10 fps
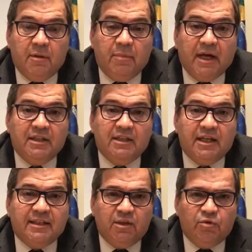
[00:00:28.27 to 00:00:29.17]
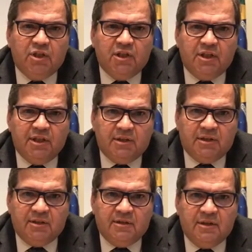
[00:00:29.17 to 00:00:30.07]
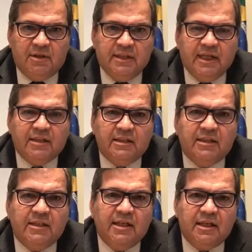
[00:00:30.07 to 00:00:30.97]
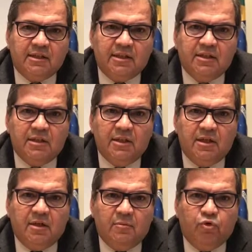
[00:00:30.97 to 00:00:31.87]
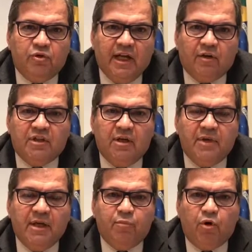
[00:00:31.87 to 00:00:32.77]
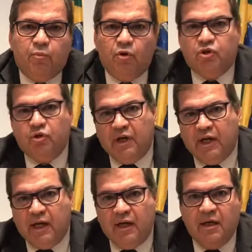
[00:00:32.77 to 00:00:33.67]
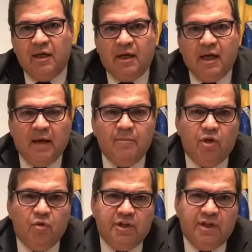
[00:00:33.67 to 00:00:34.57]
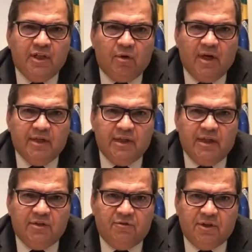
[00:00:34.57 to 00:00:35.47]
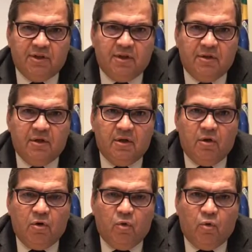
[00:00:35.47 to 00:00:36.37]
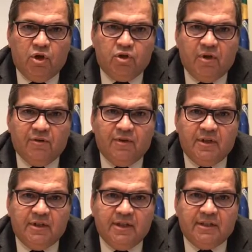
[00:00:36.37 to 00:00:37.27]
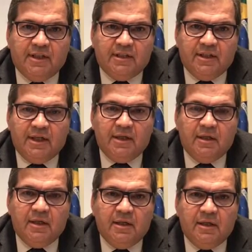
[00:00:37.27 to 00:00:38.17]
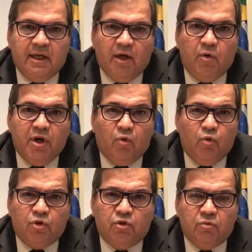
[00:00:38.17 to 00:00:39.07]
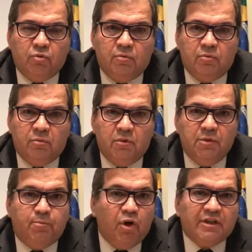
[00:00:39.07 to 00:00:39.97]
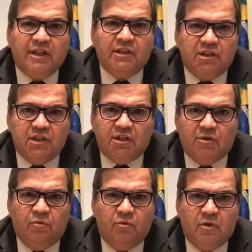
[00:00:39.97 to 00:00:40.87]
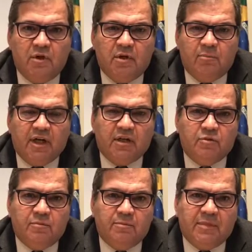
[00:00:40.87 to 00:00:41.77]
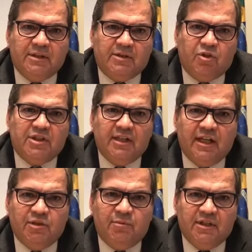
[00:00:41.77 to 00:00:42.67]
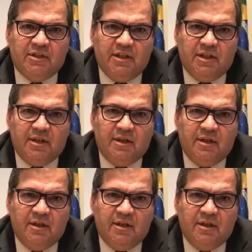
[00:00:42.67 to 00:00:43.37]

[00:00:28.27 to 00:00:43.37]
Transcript: para geração de riqueza e essas riquezas puderam também proporcionar a melhoria da qualidade de vida. Hoje, o FNDCT é um recurso importantíssimo para a sociedade brasileira.